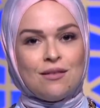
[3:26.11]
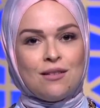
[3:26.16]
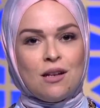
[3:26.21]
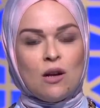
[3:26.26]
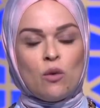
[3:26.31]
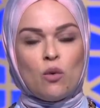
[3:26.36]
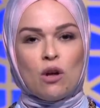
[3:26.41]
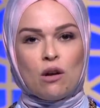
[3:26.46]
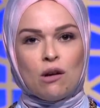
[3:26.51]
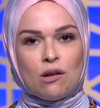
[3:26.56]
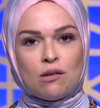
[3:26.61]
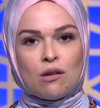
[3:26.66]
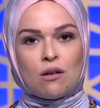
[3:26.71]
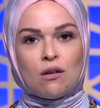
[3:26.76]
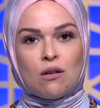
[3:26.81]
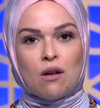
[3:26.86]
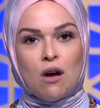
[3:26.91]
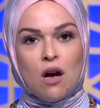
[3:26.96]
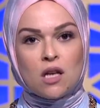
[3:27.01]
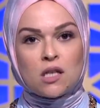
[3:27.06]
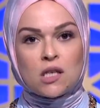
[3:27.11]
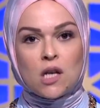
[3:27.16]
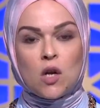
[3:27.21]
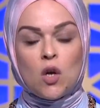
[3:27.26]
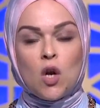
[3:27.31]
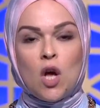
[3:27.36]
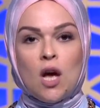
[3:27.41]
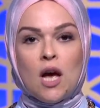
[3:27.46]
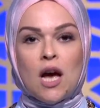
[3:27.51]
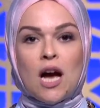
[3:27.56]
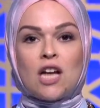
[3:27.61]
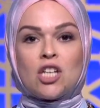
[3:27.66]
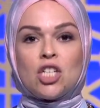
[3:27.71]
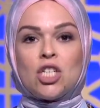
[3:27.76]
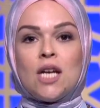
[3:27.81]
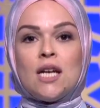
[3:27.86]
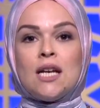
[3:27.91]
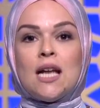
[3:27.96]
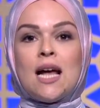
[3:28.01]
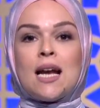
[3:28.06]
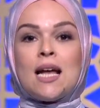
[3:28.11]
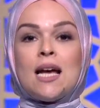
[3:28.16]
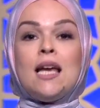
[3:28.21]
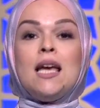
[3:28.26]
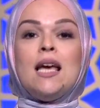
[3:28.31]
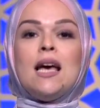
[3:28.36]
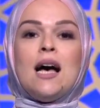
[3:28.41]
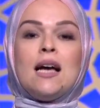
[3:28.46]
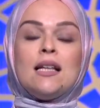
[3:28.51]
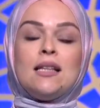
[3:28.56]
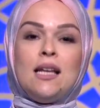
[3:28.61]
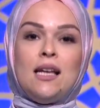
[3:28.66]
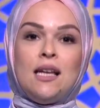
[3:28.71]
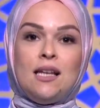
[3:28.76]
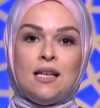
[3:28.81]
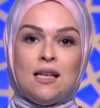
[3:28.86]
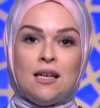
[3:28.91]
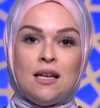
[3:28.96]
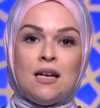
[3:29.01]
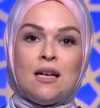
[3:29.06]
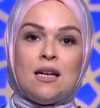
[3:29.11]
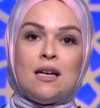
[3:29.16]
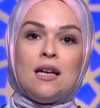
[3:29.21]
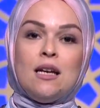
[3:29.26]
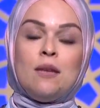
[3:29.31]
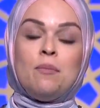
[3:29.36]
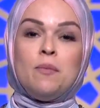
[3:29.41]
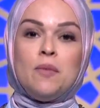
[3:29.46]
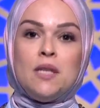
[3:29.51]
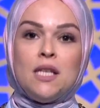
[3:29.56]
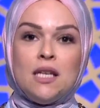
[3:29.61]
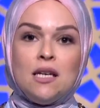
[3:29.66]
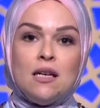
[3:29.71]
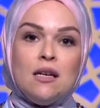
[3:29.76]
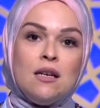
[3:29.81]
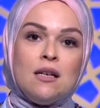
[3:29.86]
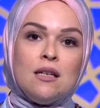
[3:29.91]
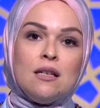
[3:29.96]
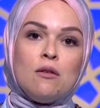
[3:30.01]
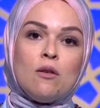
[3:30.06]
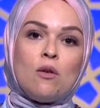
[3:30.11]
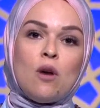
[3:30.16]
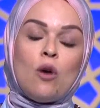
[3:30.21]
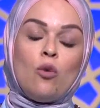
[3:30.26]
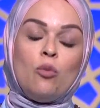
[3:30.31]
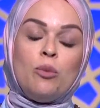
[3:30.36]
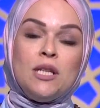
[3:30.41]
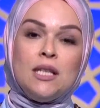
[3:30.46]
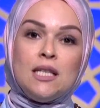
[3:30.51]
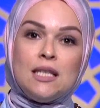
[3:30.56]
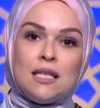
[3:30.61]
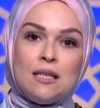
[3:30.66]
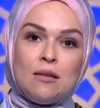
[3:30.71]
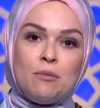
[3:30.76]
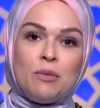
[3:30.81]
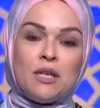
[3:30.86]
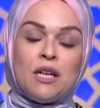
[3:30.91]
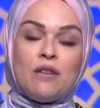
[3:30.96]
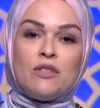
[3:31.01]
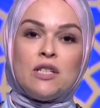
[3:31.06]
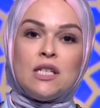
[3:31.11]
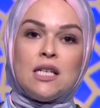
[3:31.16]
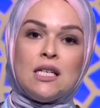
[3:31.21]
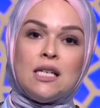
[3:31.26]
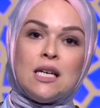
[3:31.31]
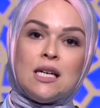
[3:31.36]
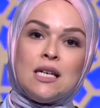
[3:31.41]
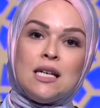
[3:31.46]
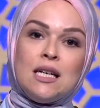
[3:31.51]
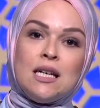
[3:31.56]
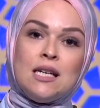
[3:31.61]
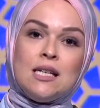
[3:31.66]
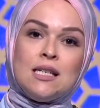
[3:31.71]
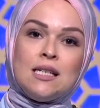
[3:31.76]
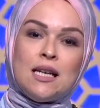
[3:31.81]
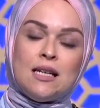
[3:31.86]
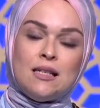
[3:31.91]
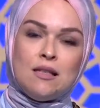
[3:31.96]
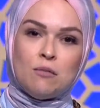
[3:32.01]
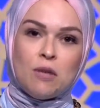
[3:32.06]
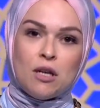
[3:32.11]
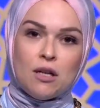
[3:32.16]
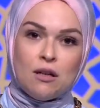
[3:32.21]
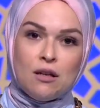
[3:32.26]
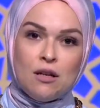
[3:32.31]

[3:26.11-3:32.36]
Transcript: لو لا قدر الله حصل عشان ارجع تاني ابني او بنتي بنفسية سليمة